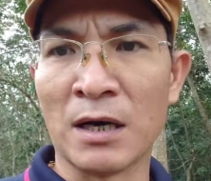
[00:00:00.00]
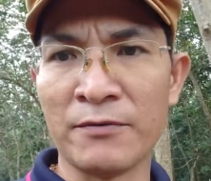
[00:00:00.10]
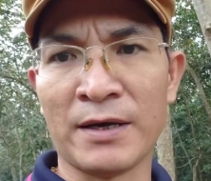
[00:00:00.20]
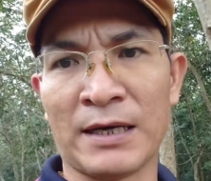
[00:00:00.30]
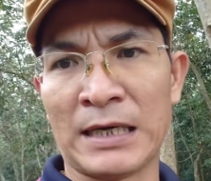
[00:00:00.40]

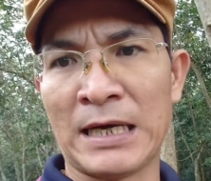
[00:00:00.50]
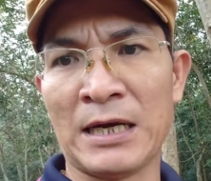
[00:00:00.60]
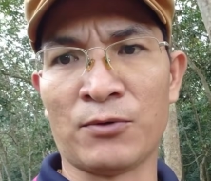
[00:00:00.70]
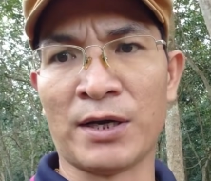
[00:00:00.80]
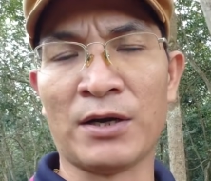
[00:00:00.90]
bởi vì
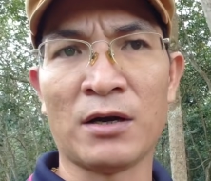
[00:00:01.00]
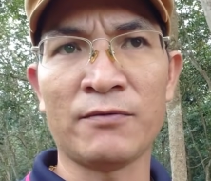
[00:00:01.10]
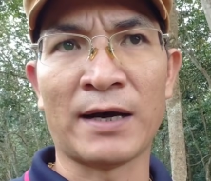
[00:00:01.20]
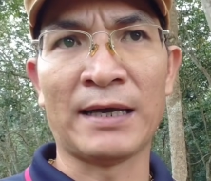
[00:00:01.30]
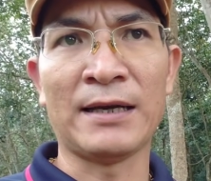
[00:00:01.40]
khi điều trị
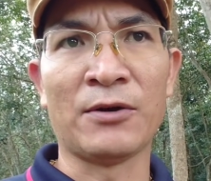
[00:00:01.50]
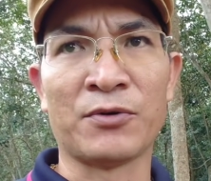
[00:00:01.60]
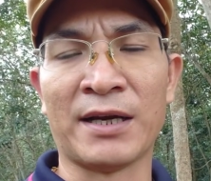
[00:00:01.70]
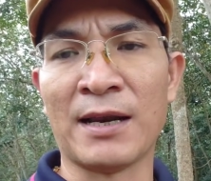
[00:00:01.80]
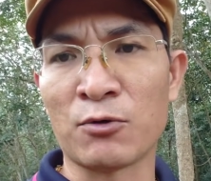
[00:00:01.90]
nó phải
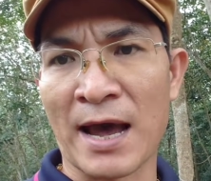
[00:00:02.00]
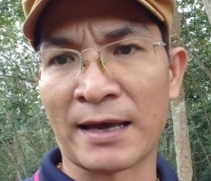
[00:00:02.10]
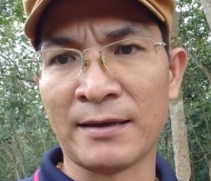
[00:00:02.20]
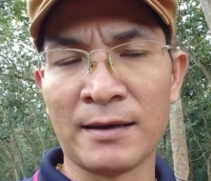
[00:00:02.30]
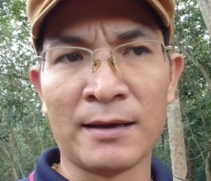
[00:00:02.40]
điều trị lâu
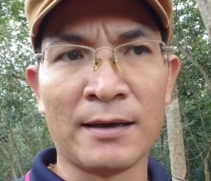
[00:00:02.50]
dài